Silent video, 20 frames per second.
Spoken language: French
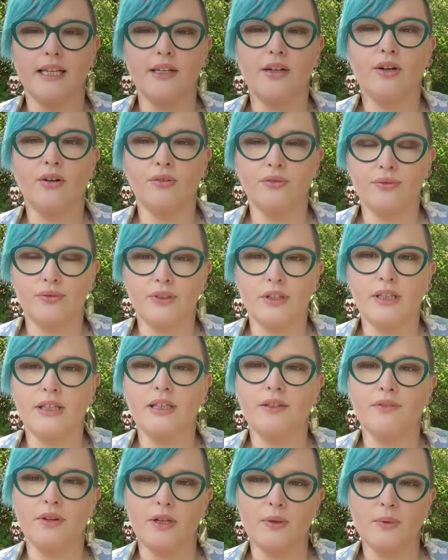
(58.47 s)
Et enfin,
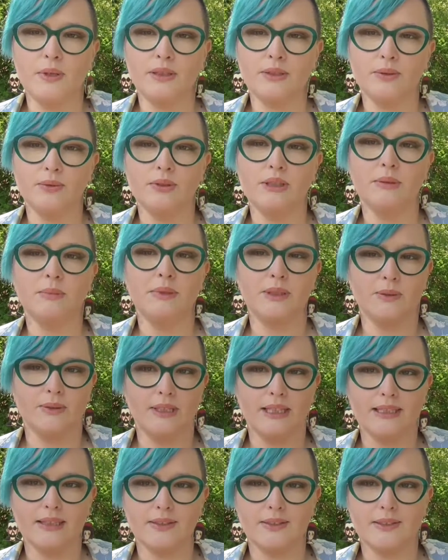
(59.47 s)
l'évaluation des maisons
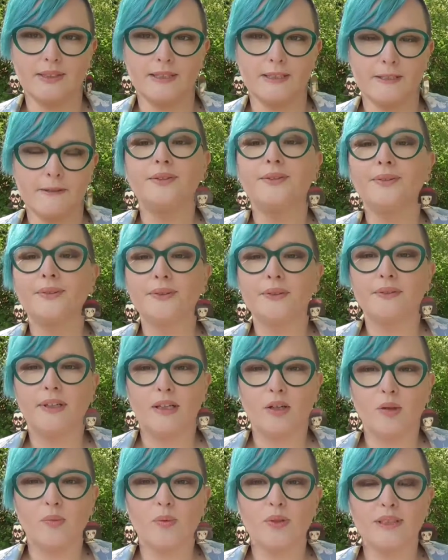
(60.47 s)
de naissance. Donc on
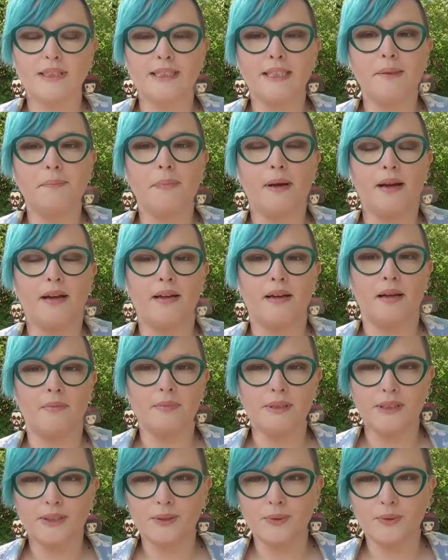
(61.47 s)
va commencer par la
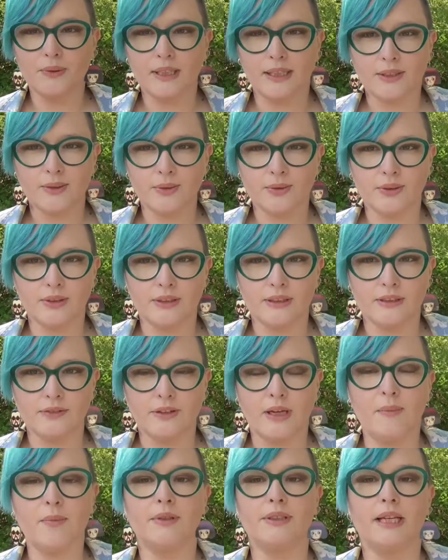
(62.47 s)
mission d'Action Santé
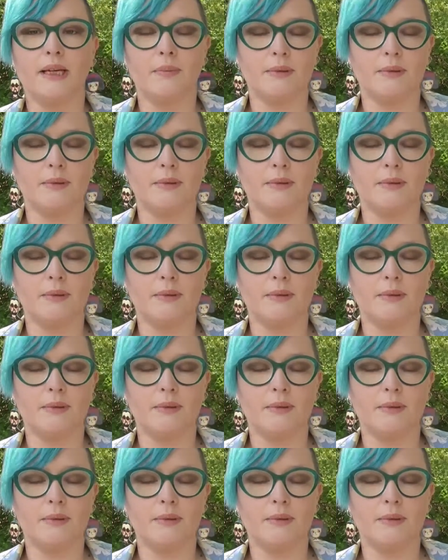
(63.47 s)
Femmes en